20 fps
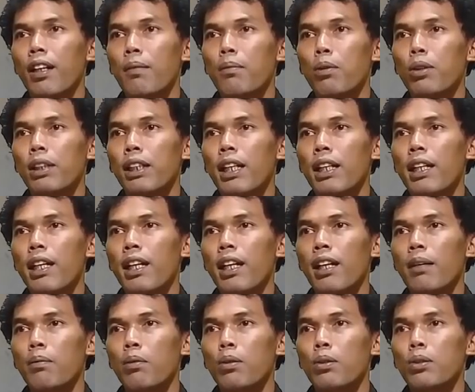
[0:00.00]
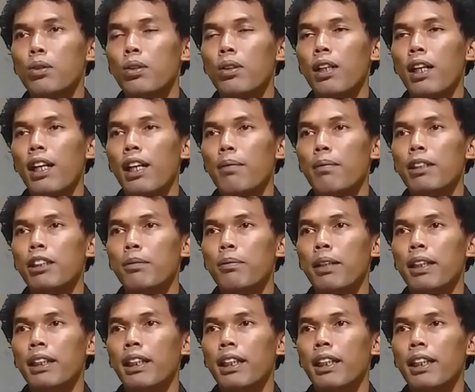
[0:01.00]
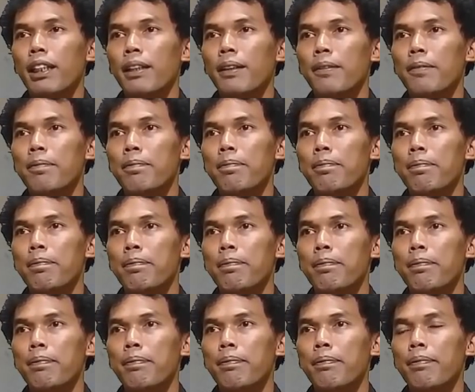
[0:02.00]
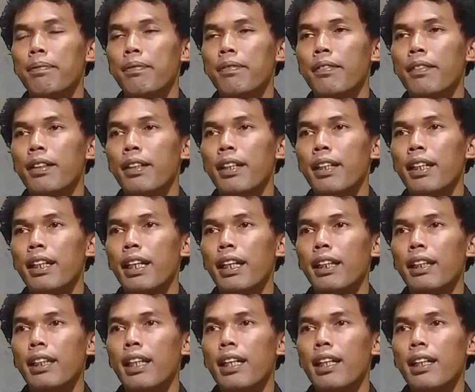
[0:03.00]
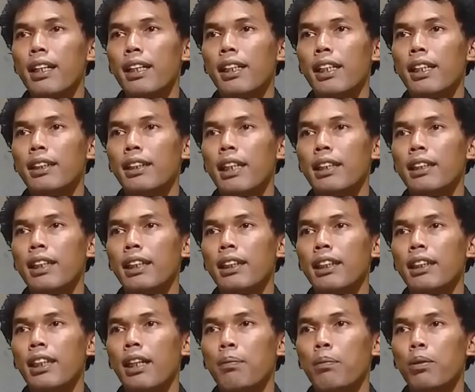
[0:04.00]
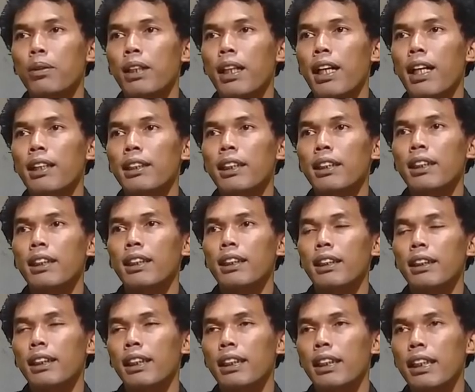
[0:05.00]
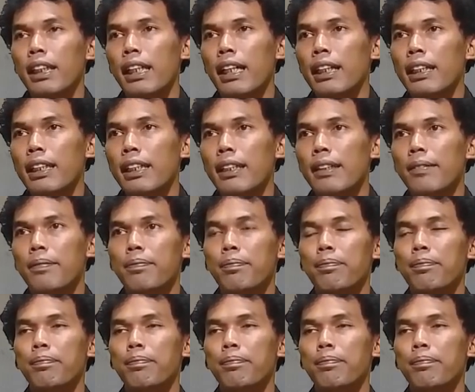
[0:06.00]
kemudian akan muncul halaman seperti ini kita klik saja tidak punya akses ke sini lagi